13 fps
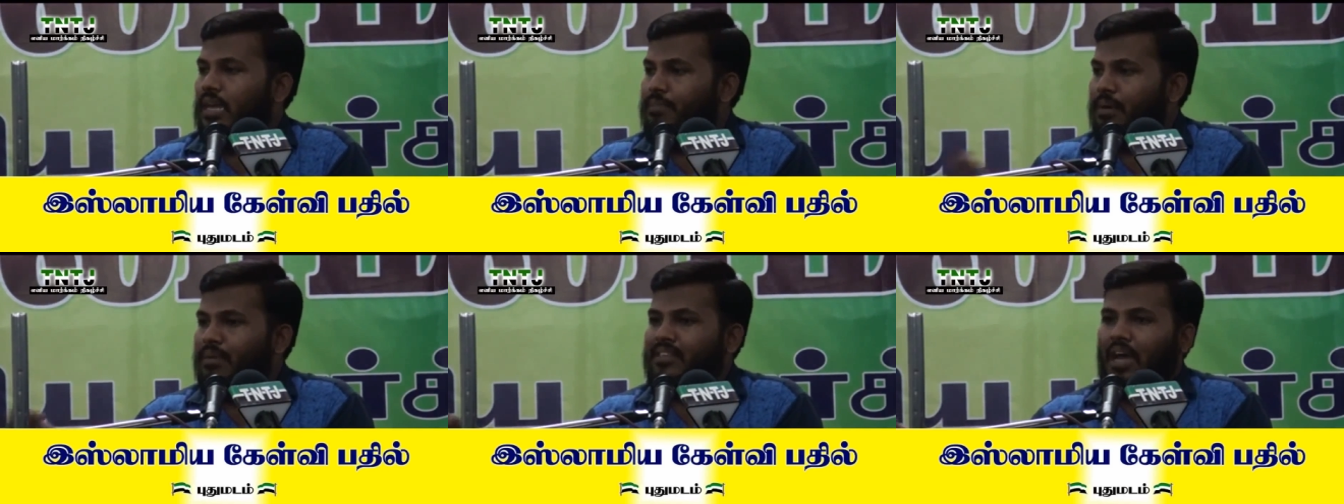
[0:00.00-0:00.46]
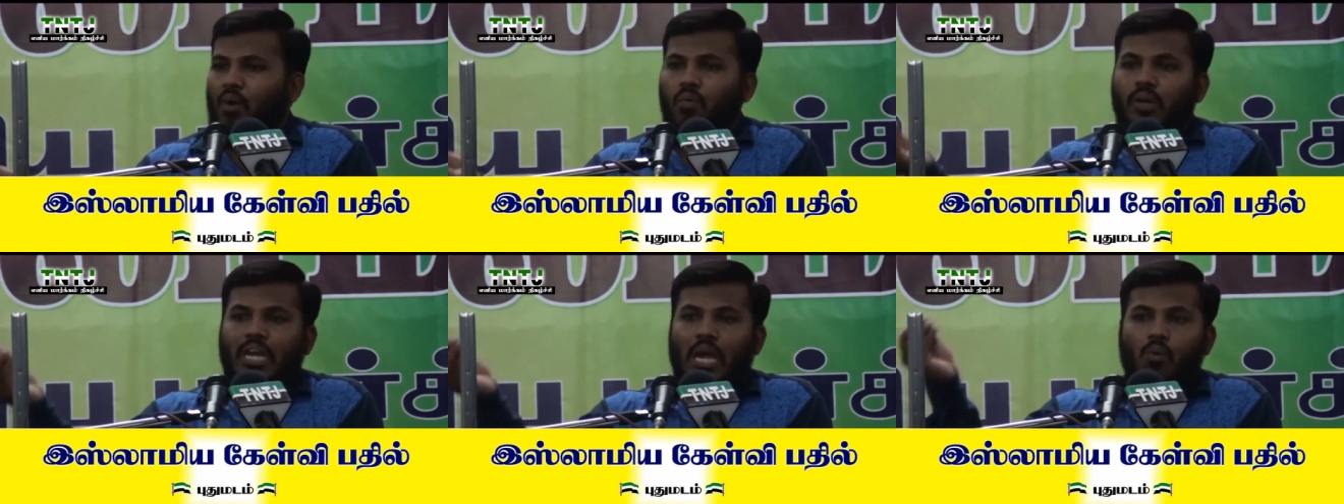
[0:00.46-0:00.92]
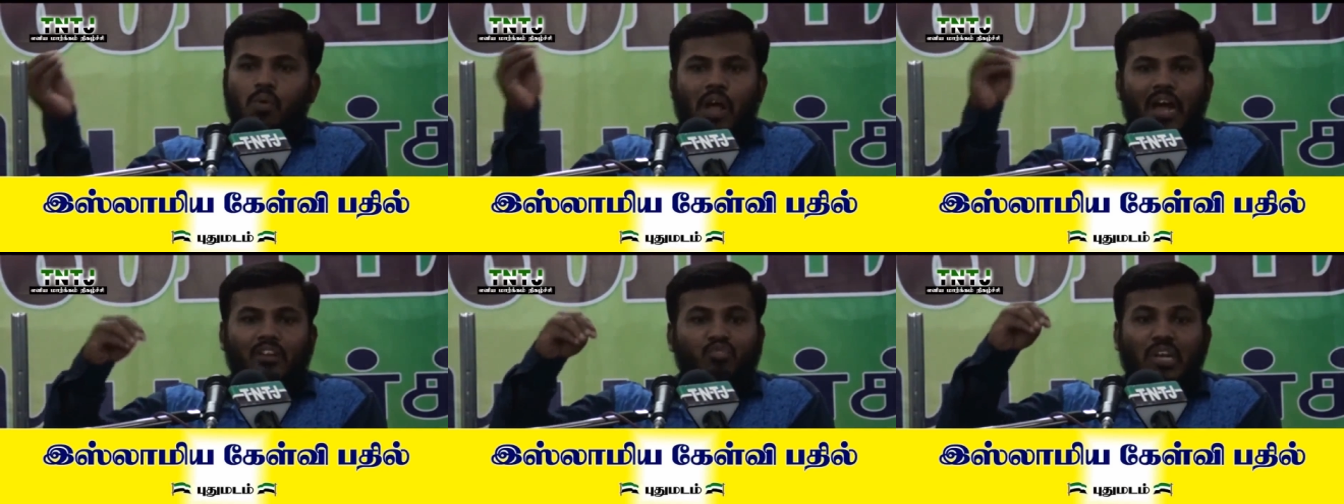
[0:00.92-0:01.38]
இப்படி மற்ற
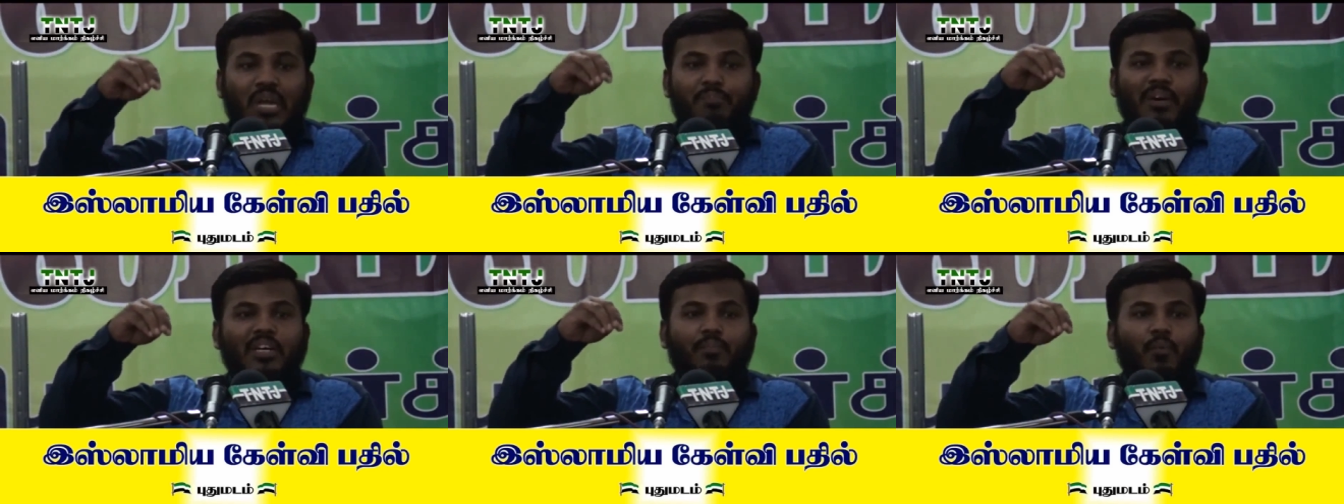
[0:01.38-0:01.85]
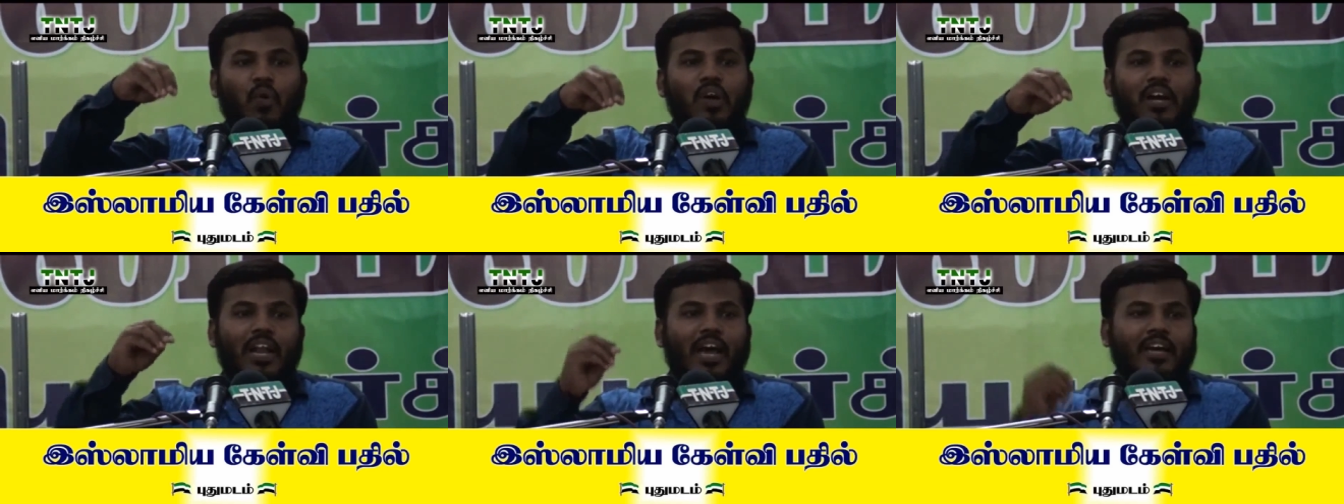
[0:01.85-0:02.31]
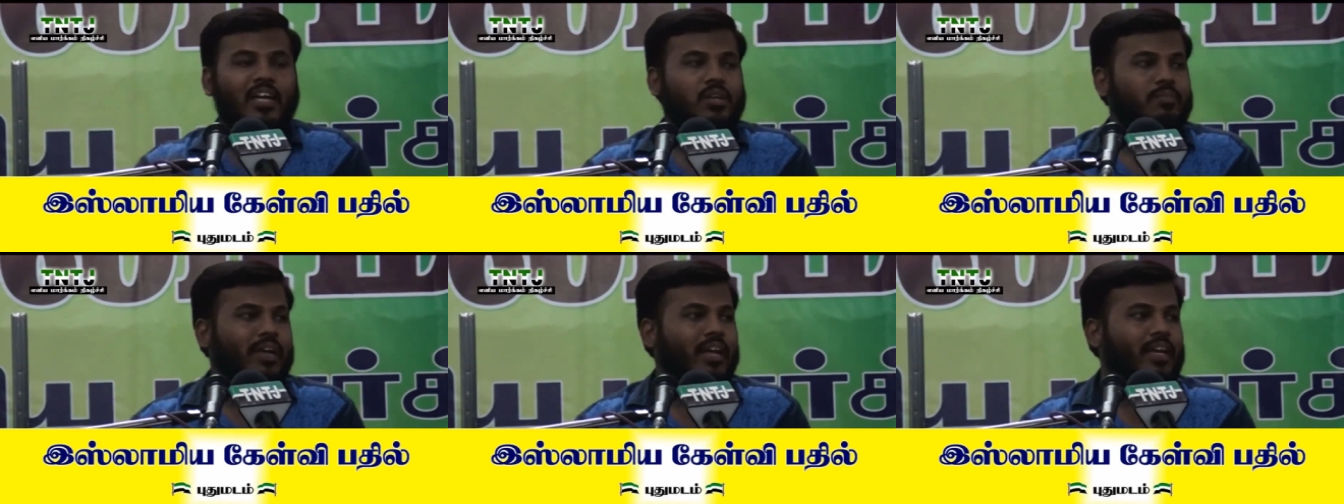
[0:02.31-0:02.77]
அவுளியாவுக்காக சொல்லப்பட்ட பொருட்களாக
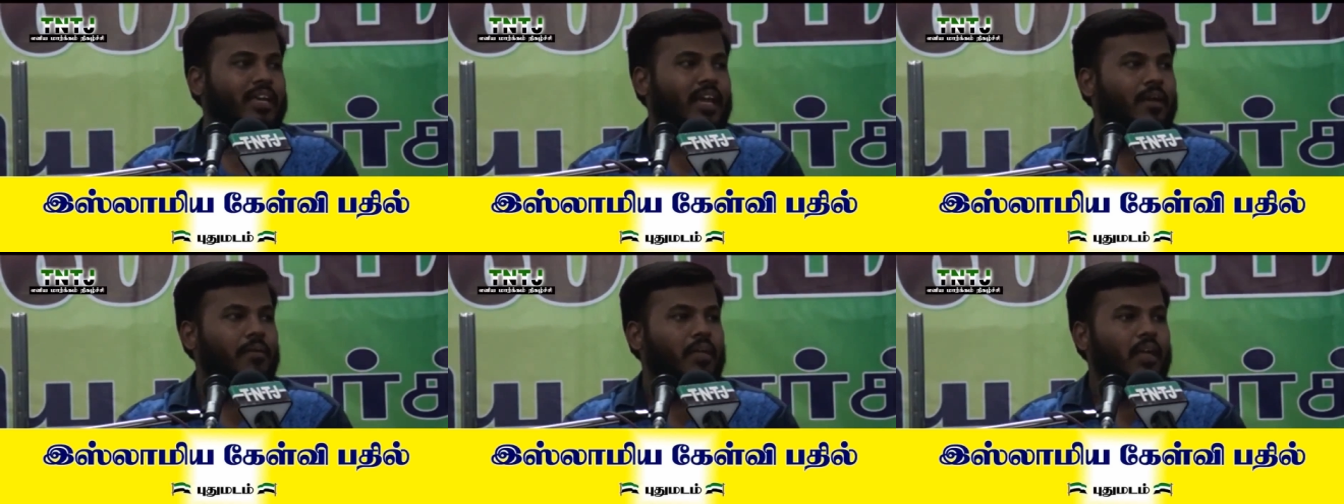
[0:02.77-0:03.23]
இருக்குமா இல்லையா